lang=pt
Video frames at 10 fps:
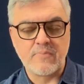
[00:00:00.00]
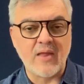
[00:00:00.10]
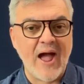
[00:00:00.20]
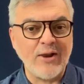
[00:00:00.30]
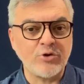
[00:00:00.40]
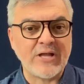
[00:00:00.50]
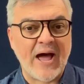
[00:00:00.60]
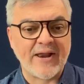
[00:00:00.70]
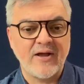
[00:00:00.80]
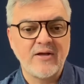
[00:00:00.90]
a
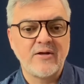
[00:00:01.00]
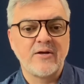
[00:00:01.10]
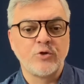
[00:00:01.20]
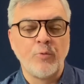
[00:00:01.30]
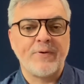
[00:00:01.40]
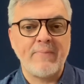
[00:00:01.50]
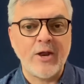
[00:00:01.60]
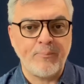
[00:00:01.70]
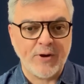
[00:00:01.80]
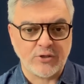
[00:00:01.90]
lutar no
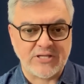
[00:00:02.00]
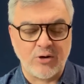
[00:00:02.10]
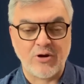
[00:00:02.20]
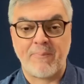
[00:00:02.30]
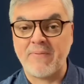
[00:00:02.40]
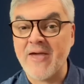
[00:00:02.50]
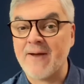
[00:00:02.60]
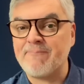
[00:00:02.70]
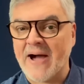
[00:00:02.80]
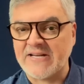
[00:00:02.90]
primeiro pelotão, na primeira
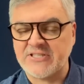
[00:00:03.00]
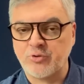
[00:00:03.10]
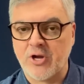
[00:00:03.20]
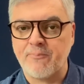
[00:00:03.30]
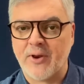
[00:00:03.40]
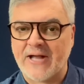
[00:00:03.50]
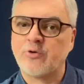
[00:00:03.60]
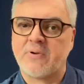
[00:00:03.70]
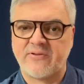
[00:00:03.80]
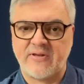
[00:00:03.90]
página do Campeonato
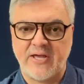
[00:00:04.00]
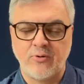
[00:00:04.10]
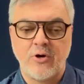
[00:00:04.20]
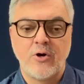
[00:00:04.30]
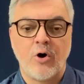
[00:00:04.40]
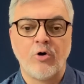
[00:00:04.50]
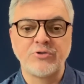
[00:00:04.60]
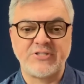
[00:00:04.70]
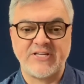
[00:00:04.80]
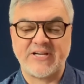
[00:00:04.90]
Brasileiro, ou
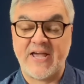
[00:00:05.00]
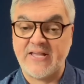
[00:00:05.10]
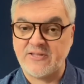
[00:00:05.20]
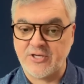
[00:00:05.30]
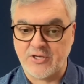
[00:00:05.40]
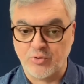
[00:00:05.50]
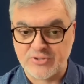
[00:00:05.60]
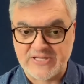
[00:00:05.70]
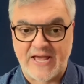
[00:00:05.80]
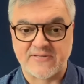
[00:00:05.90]
seja, entre os
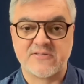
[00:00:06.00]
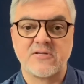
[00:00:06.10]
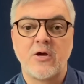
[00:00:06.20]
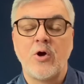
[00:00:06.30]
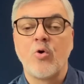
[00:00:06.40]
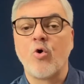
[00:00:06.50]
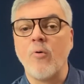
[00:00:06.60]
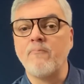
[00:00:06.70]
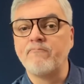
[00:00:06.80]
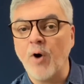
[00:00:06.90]
10, com
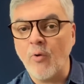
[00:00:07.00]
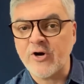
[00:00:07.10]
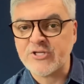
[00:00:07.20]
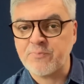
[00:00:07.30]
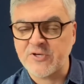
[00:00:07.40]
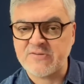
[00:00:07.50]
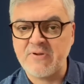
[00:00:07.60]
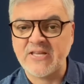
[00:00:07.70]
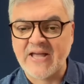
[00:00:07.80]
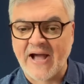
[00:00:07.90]
boas
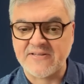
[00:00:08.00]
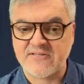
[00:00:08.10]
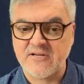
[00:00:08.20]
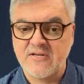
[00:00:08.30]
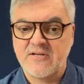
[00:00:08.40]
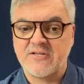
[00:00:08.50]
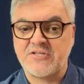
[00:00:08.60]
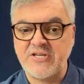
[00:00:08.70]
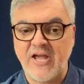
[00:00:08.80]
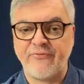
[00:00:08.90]
possibilidades
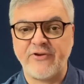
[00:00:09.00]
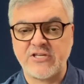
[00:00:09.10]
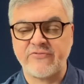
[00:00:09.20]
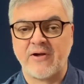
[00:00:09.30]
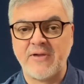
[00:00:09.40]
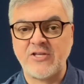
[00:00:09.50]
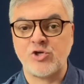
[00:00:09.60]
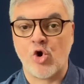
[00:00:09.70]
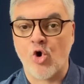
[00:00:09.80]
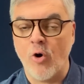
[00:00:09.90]
de efetivamente
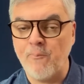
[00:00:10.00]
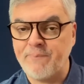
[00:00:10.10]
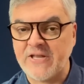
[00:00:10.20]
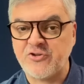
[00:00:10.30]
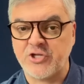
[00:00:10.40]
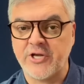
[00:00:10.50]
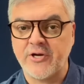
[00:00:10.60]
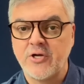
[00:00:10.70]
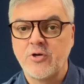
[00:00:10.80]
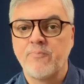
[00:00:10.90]
competir
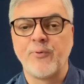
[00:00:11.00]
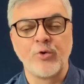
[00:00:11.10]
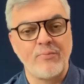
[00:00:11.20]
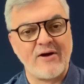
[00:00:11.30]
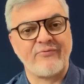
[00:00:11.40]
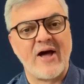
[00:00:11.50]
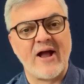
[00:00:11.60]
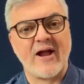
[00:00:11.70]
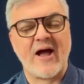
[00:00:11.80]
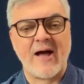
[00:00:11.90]
por uma
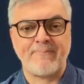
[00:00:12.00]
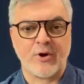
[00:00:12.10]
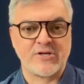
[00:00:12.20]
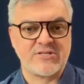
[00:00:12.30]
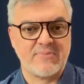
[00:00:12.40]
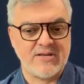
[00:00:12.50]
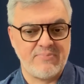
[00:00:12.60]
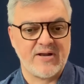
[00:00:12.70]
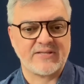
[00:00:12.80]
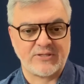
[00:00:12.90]
vaga à próxima
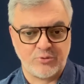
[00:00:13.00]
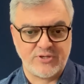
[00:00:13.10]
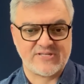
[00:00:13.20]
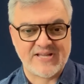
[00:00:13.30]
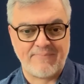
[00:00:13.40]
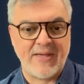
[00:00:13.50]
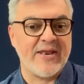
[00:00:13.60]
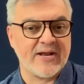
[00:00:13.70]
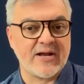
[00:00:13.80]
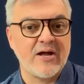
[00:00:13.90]
Libertadores da
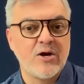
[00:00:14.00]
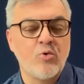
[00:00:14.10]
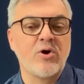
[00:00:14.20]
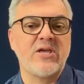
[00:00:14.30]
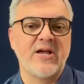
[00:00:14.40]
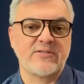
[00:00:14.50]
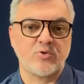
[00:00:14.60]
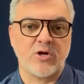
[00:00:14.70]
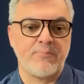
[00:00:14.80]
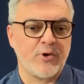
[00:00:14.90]
América. O que antes do
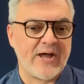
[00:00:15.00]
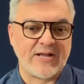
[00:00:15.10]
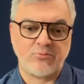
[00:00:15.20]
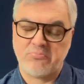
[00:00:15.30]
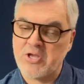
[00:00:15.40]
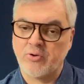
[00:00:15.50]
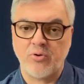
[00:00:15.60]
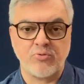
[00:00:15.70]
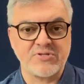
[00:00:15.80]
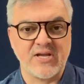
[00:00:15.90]
campeonato eu não
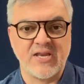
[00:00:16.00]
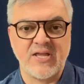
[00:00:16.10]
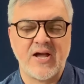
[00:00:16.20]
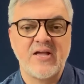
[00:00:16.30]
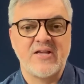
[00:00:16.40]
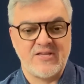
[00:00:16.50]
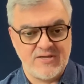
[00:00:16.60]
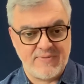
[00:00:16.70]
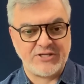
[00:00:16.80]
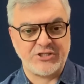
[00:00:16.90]
conseguiria
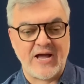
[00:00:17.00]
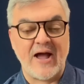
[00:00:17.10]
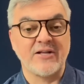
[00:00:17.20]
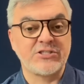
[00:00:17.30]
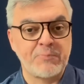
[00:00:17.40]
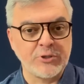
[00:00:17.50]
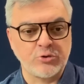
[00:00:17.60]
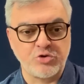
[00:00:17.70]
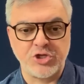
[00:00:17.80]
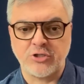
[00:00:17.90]
imaginar. Disputa
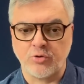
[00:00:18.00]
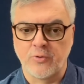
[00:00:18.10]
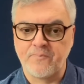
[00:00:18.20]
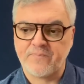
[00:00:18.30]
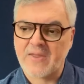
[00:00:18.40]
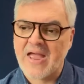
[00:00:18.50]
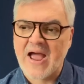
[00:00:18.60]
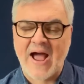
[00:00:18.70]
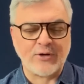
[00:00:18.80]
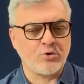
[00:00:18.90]
do título?
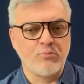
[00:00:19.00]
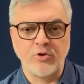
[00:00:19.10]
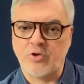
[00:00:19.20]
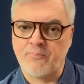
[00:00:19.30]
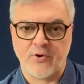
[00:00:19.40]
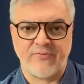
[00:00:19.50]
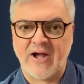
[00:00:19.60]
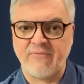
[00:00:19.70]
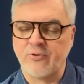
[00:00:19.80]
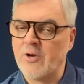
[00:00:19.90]
Acho muito
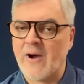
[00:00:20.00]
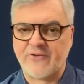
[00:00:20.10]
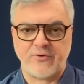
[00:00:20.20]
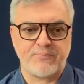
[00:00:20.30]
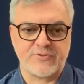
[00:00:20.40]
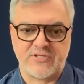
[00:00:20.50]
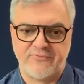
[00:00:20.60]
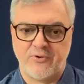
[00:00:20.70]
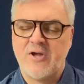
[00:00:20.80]
improvável, não acho impossível,